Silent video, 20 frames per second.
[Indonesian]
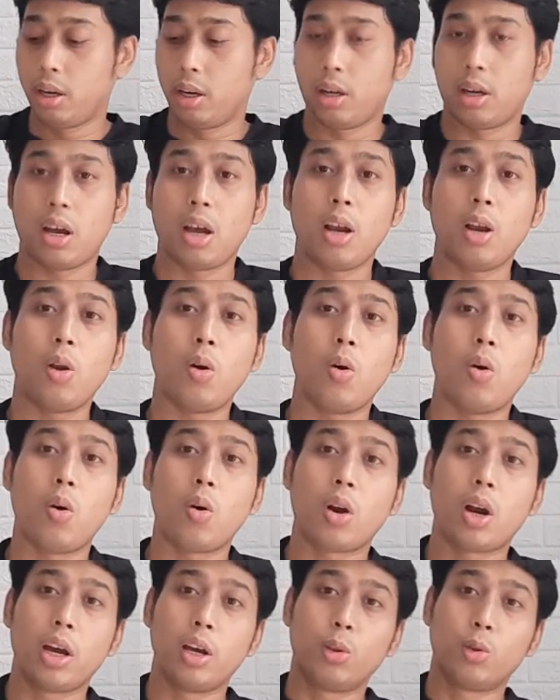kalau
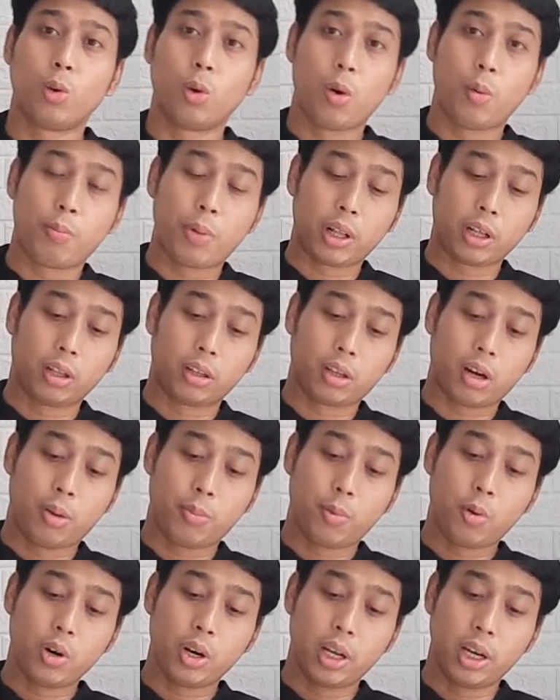orang itu lompat ke
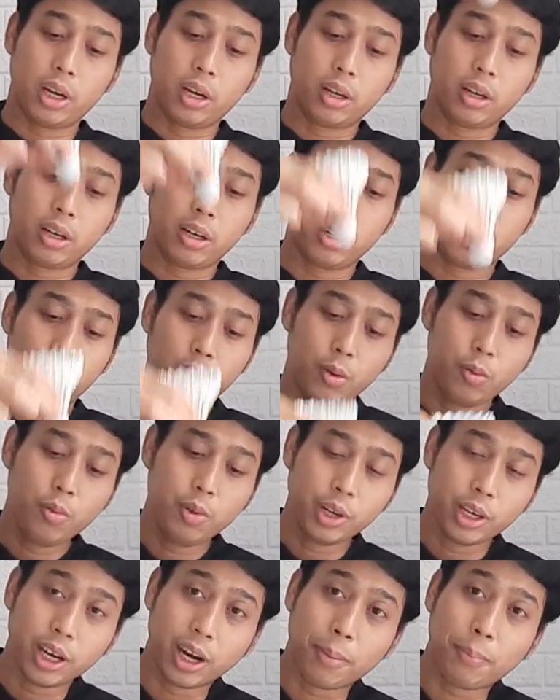trampolin hmm,
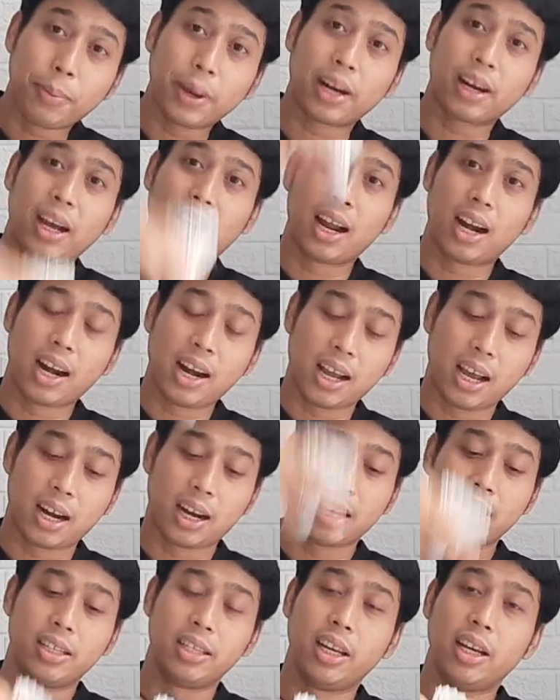dia ngeper kan
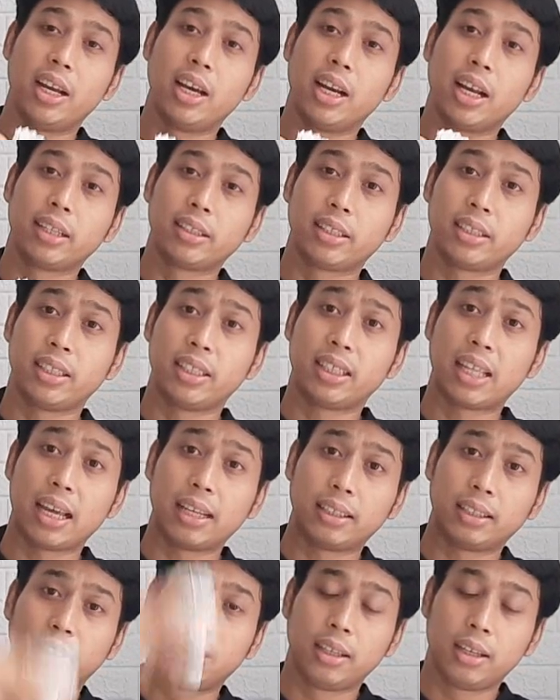karena di sini ada
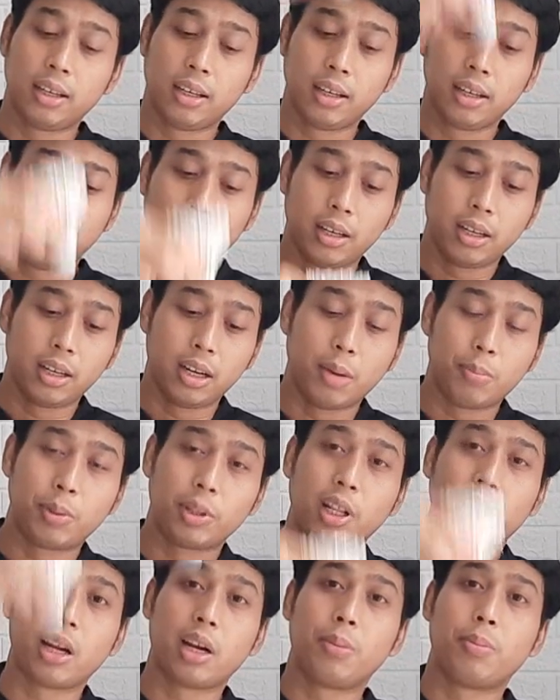elastisitas
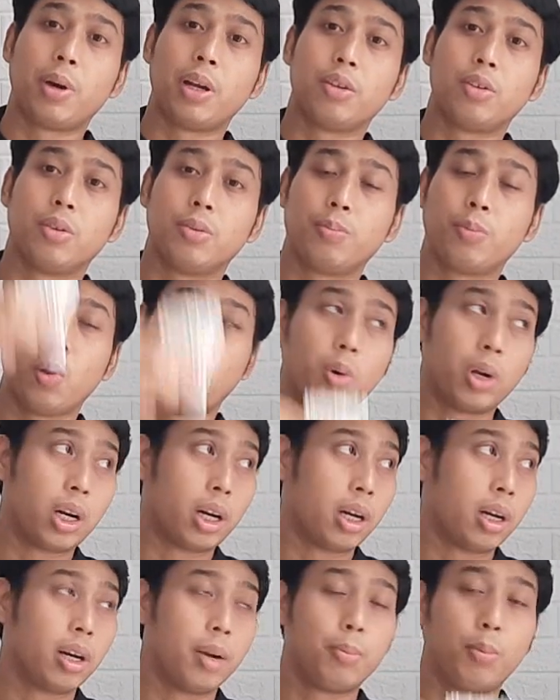dapatlah repulsion power
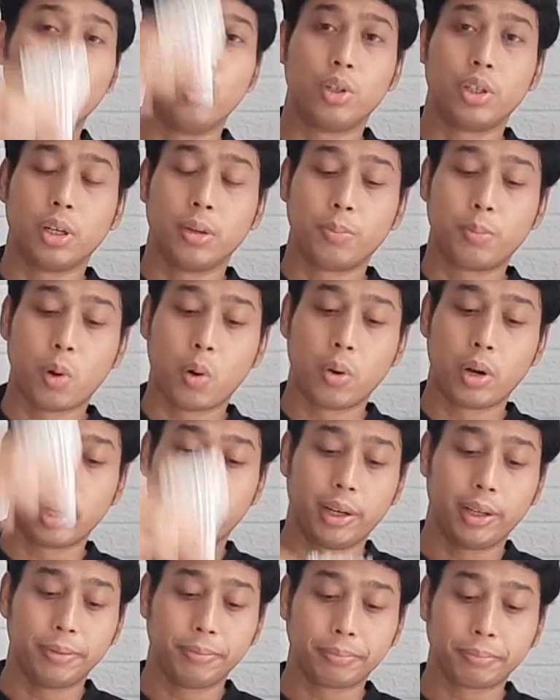repulsion power
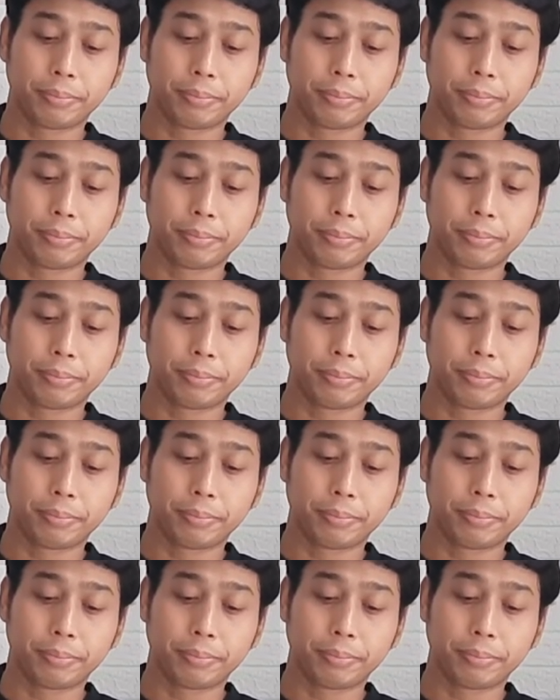ini